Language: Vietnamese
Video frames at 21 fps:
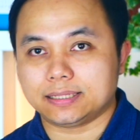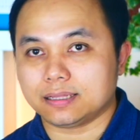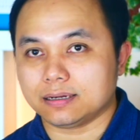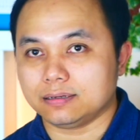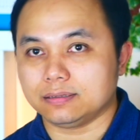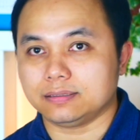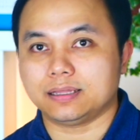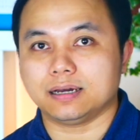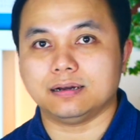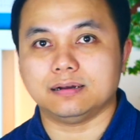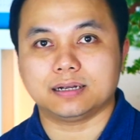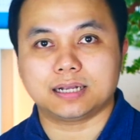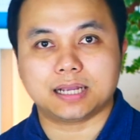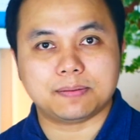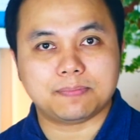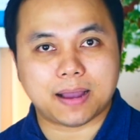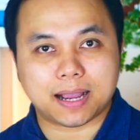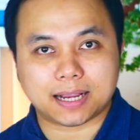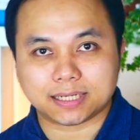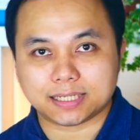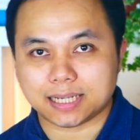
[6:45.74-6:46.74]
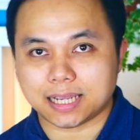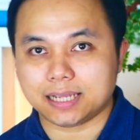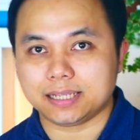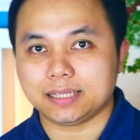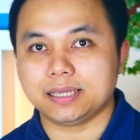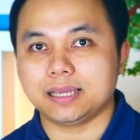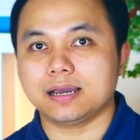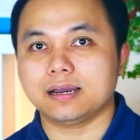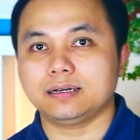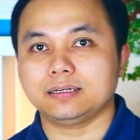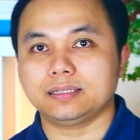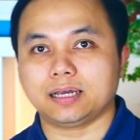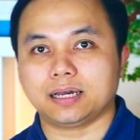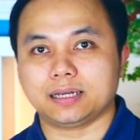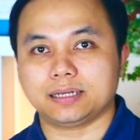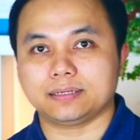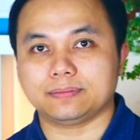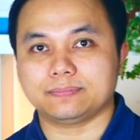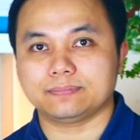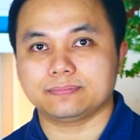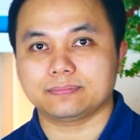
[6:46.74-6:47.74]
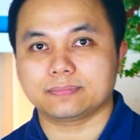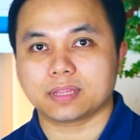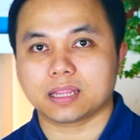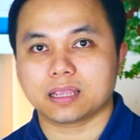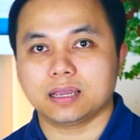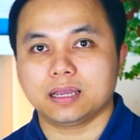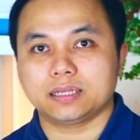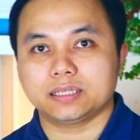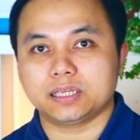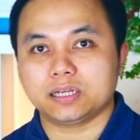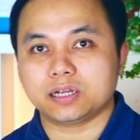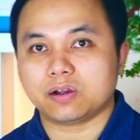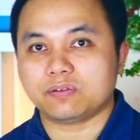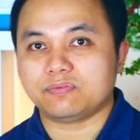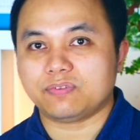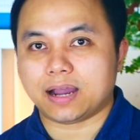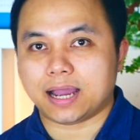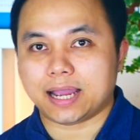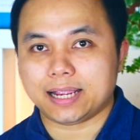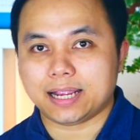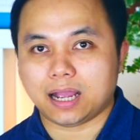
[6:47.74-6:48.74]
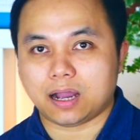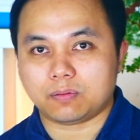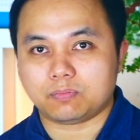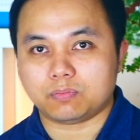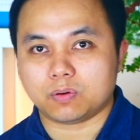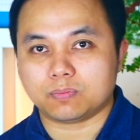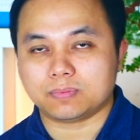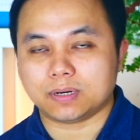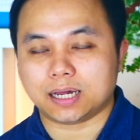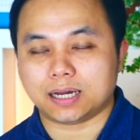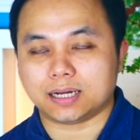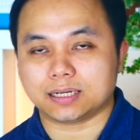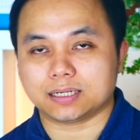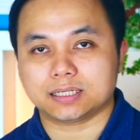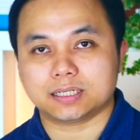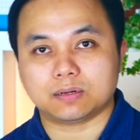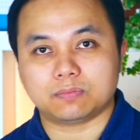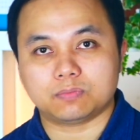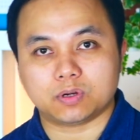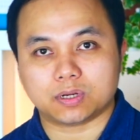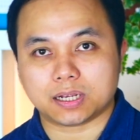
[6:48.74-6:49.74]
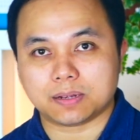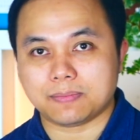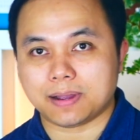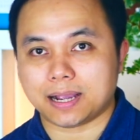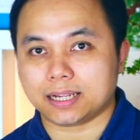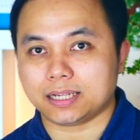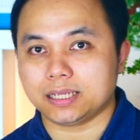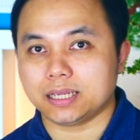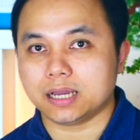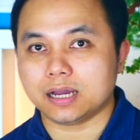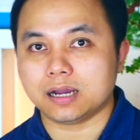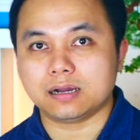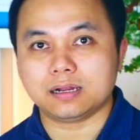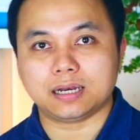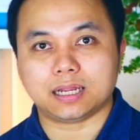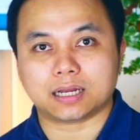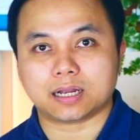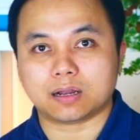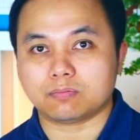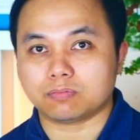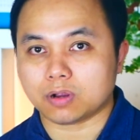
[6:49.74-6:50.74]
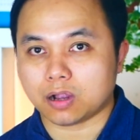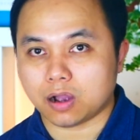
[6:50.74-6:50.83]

từ từ các bạn sẽ nhớ thôi chứ không phải học một lần xong rồi các bạn nhớ là không